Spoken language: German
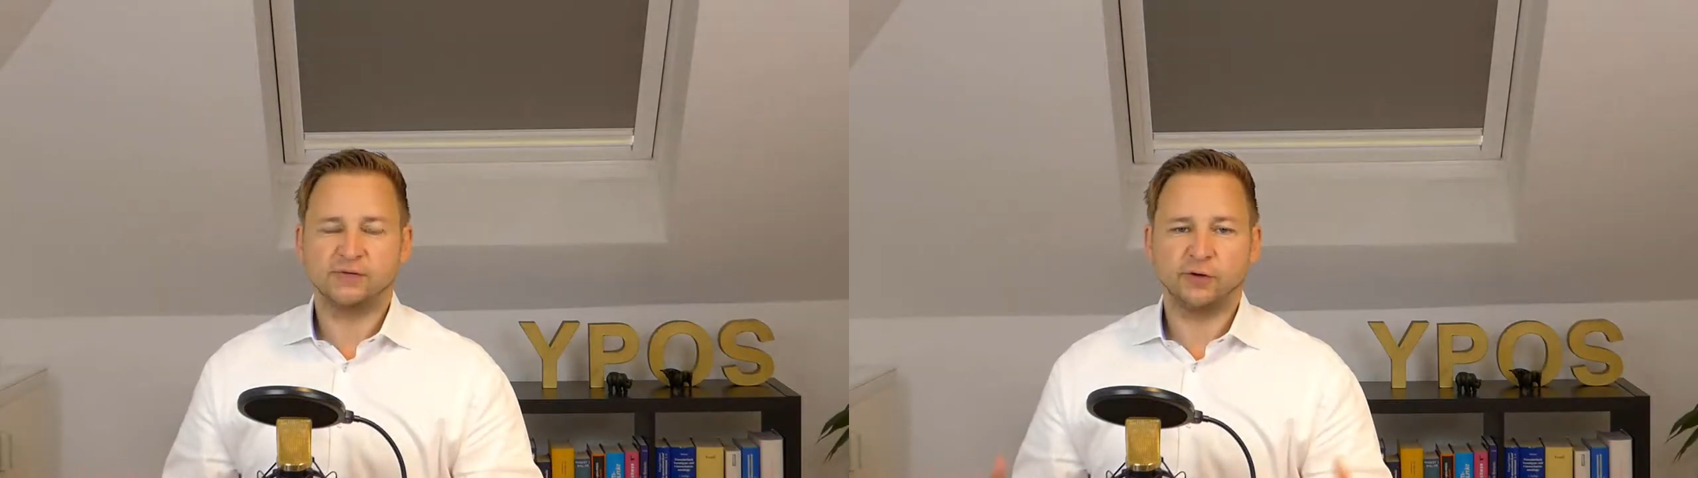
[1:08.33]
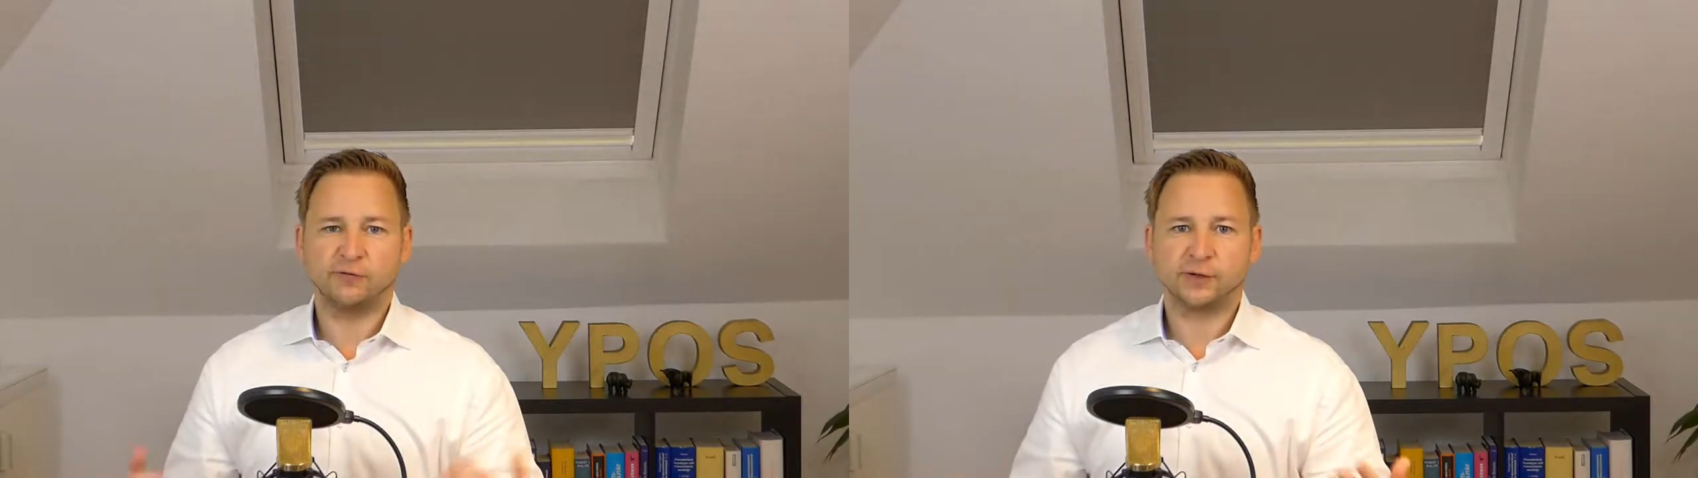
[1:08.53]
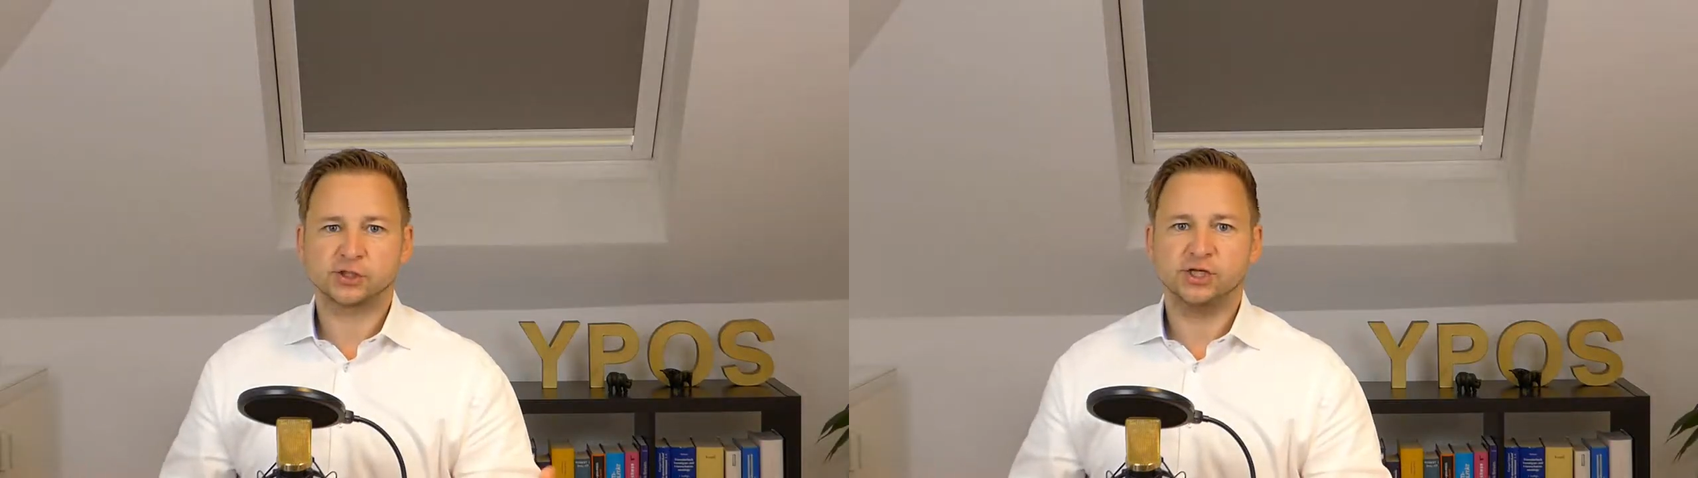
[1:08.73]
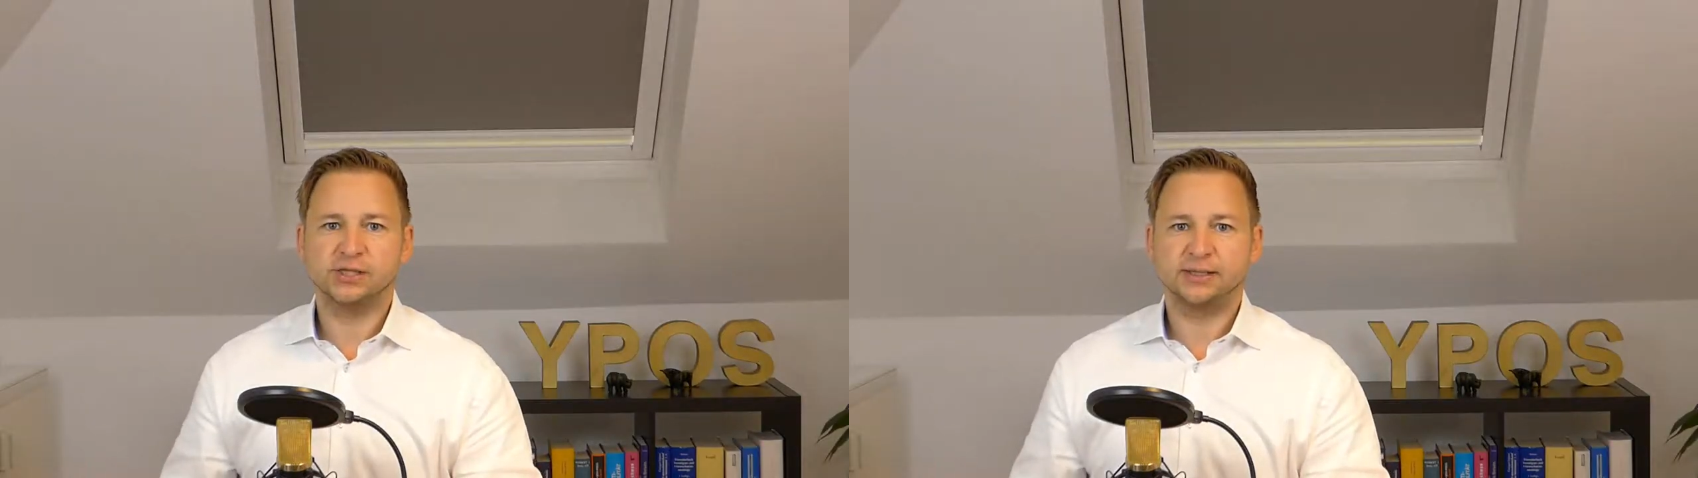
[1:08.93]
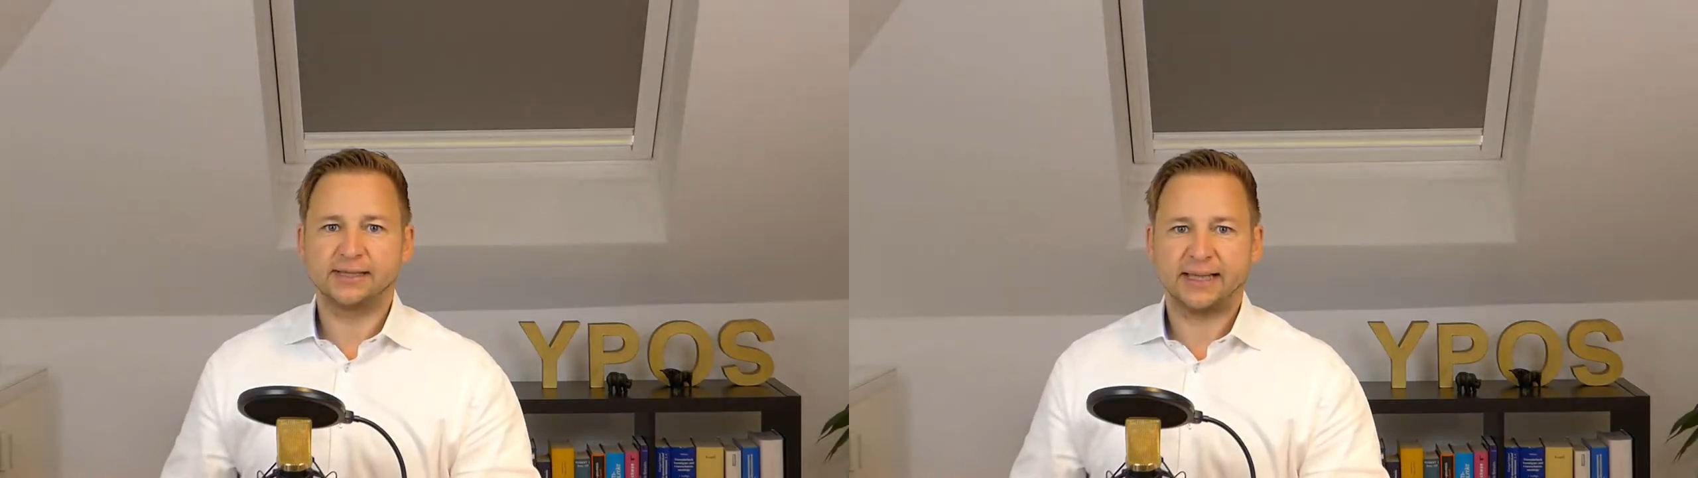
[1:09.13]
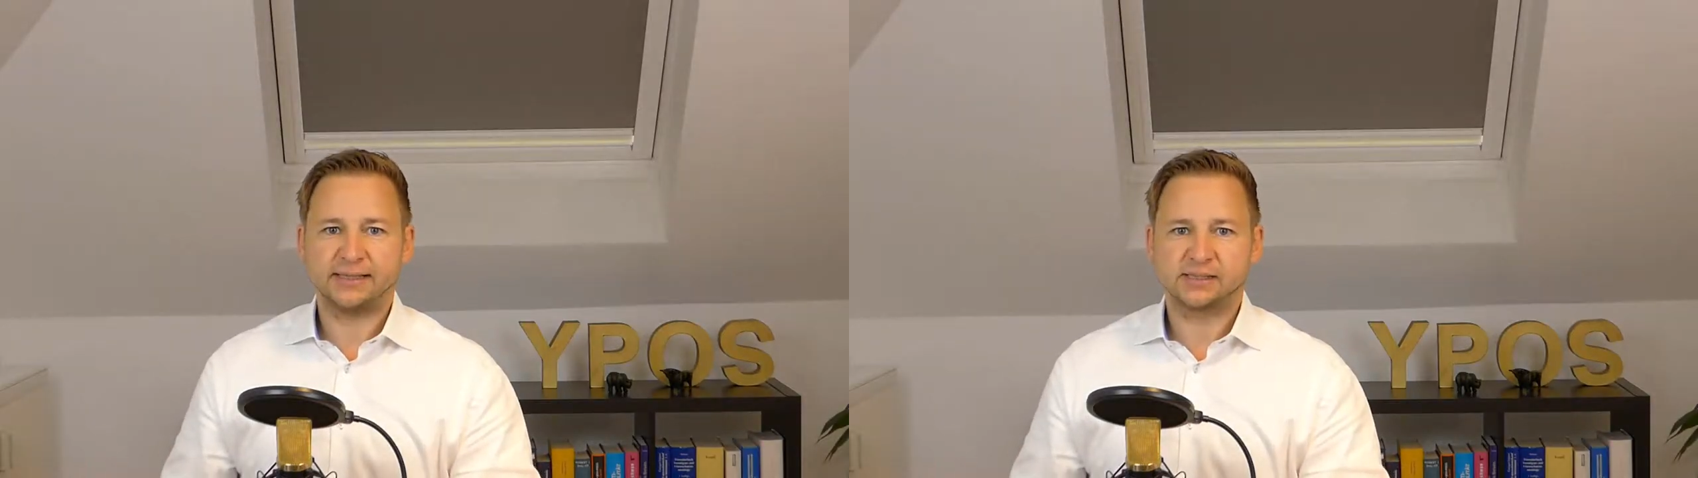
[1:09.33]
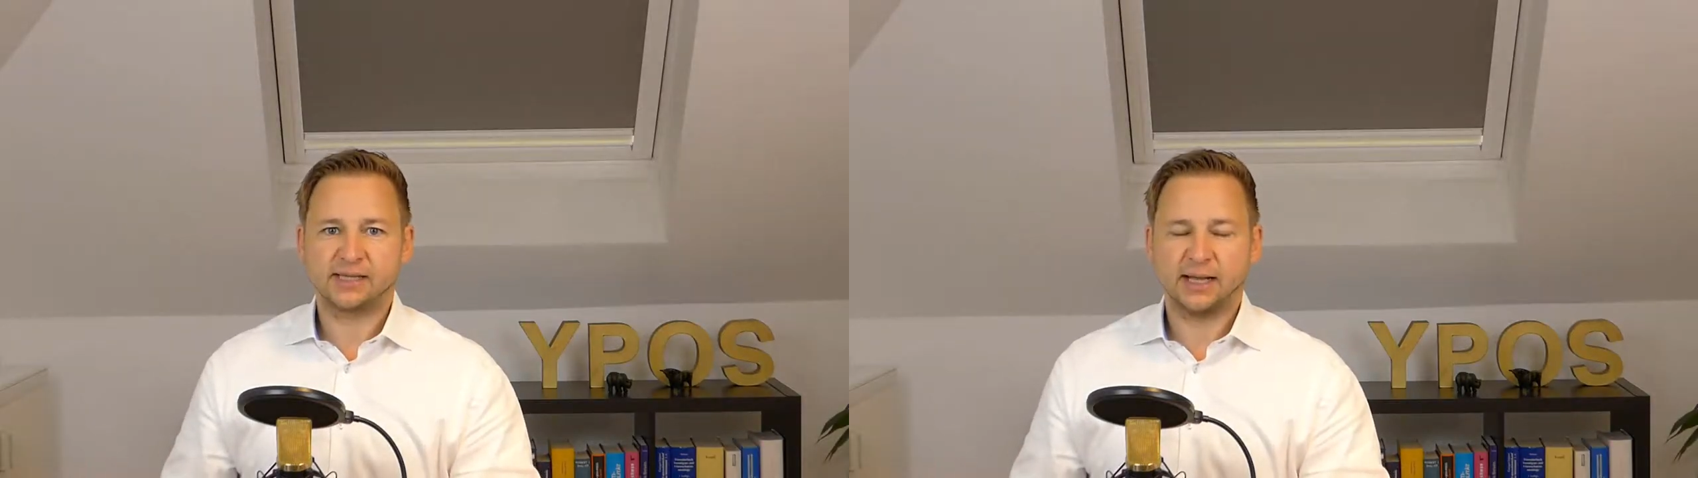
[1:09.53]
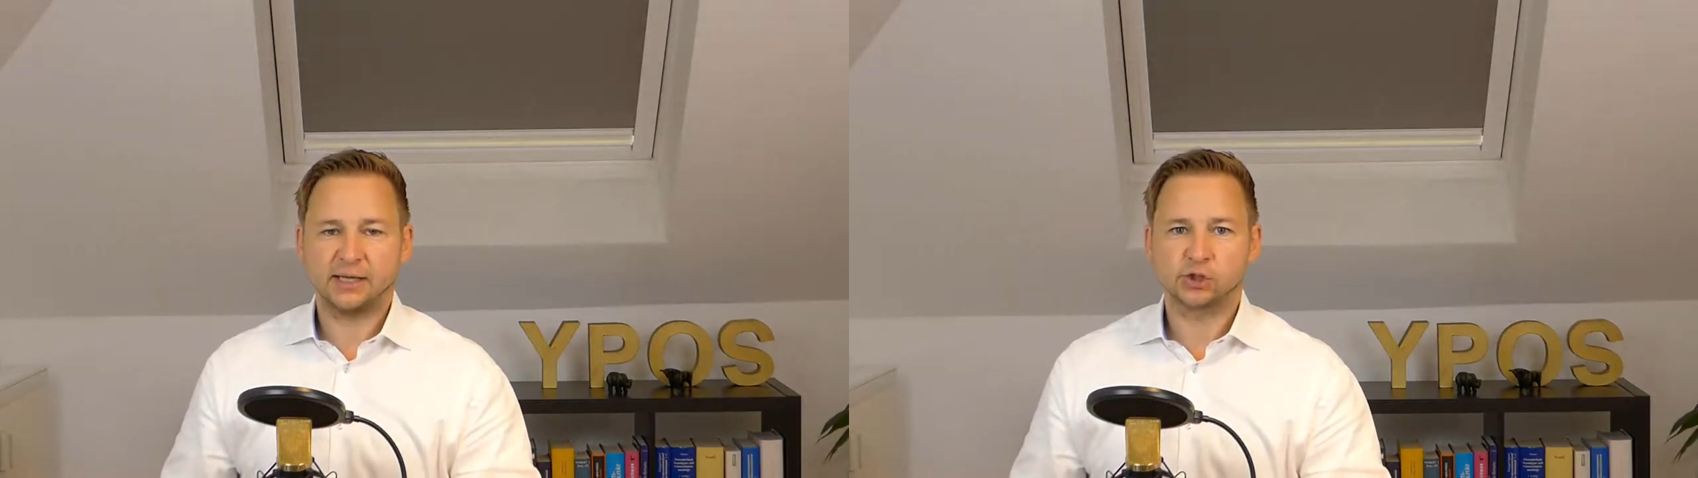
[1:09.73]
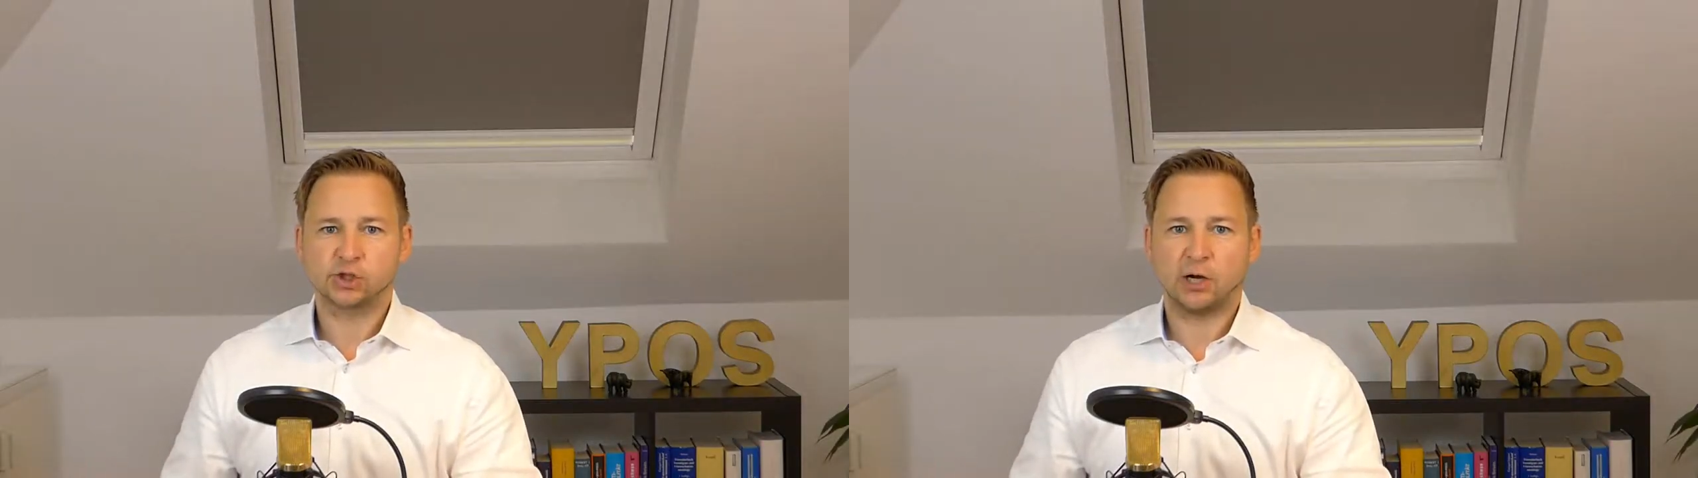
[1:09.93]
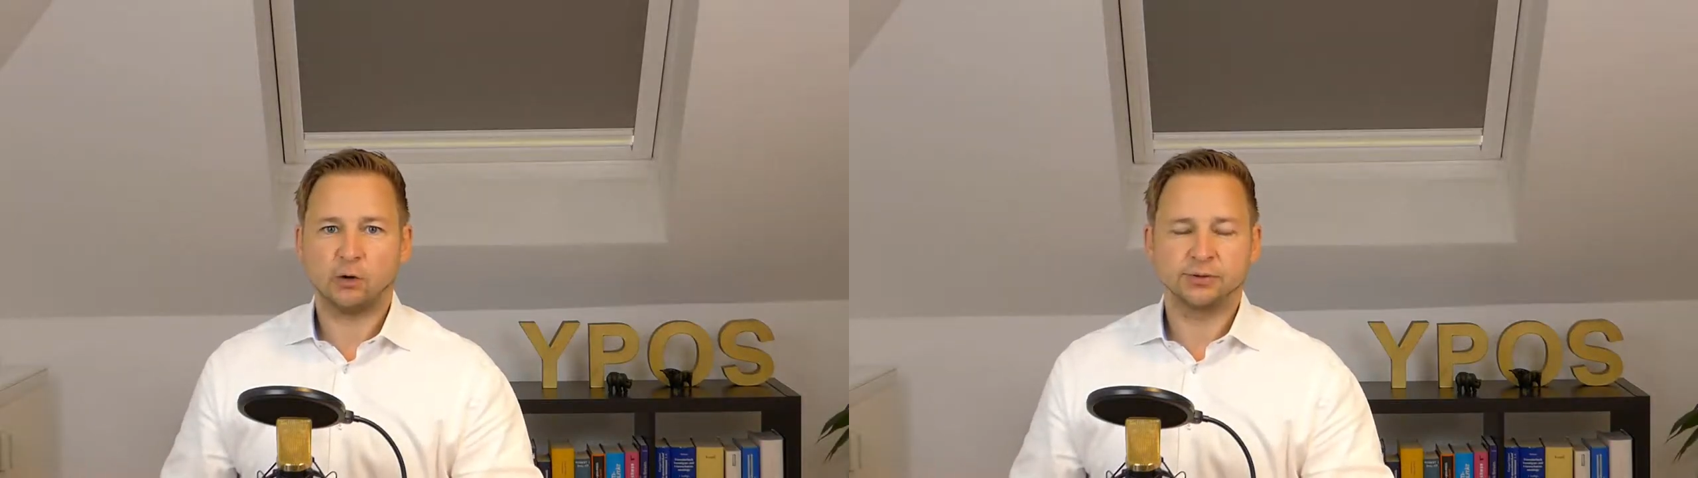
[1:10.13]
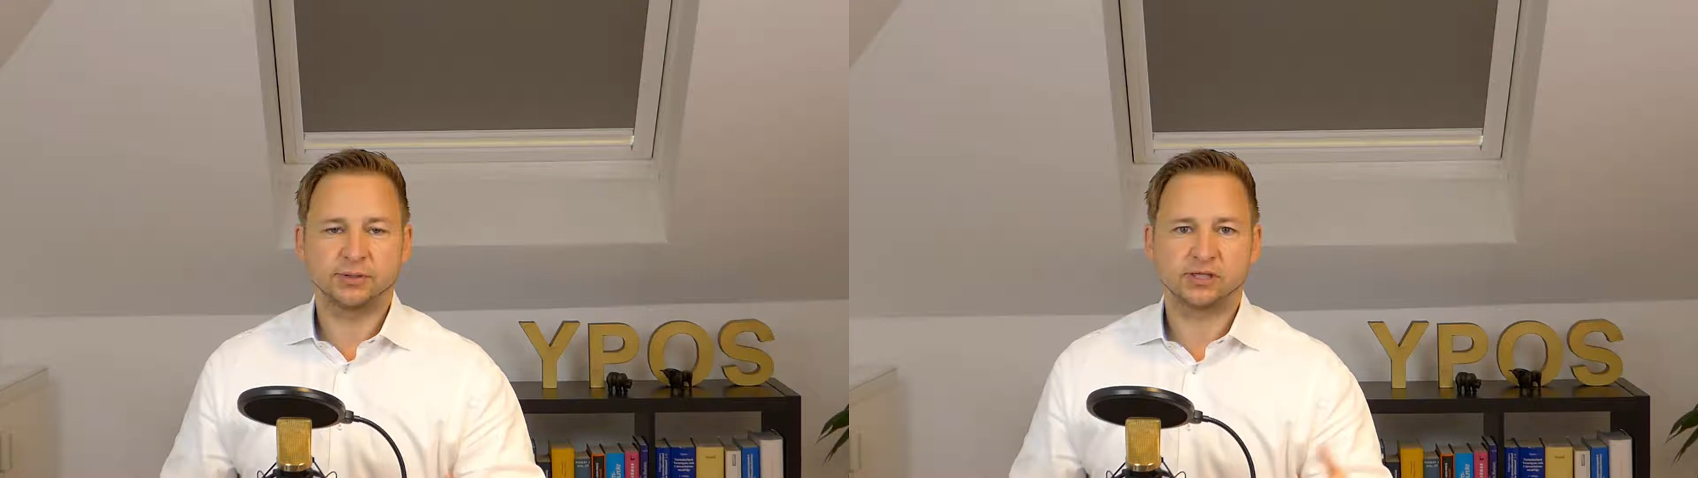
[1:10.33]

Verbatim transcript: wenn wir auf verschiedene Kennzahlen schauen.